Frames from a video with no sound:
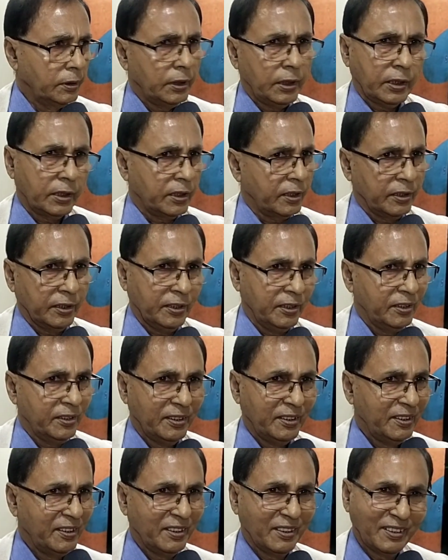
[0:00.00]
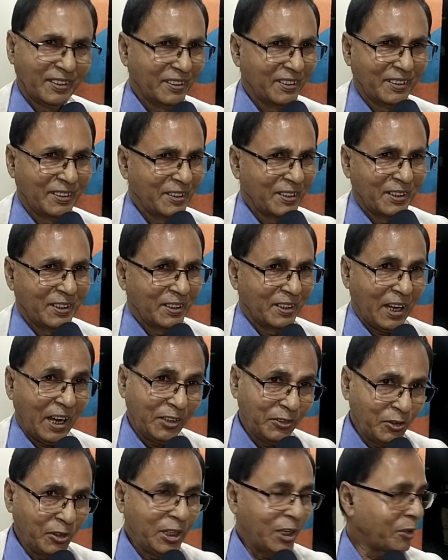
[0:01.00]
না না
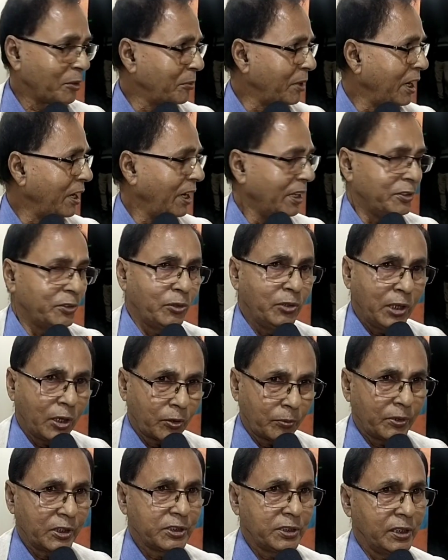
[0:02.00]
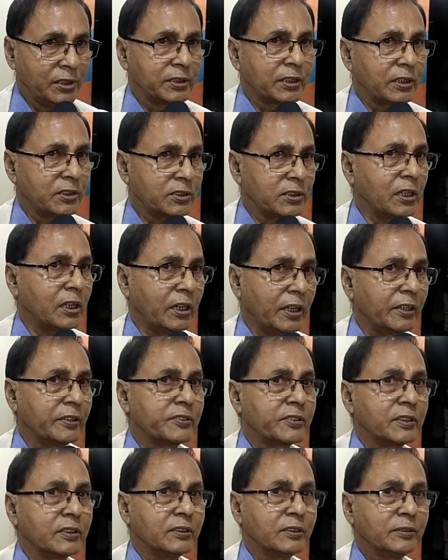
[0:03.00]
এই জন্য আরও এই জন্য আরও বেশি ইন্টারেস্টিং
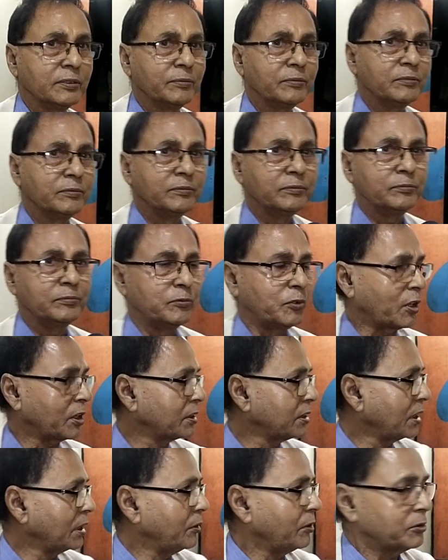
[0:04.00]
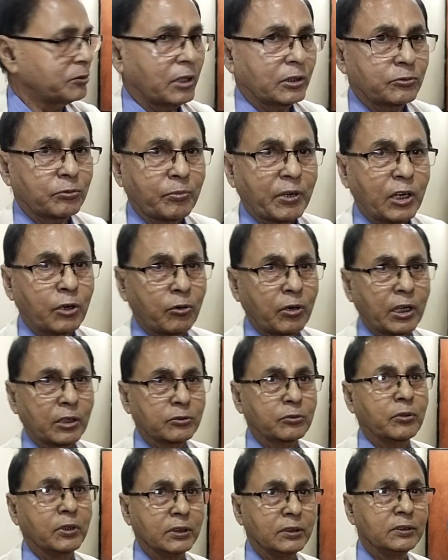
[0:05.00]
লেগেছে ওরা থাকলে হয়তো এত ভালো
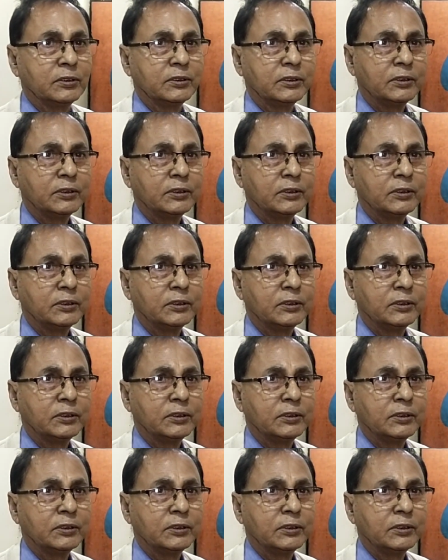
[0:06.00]
লাগতো না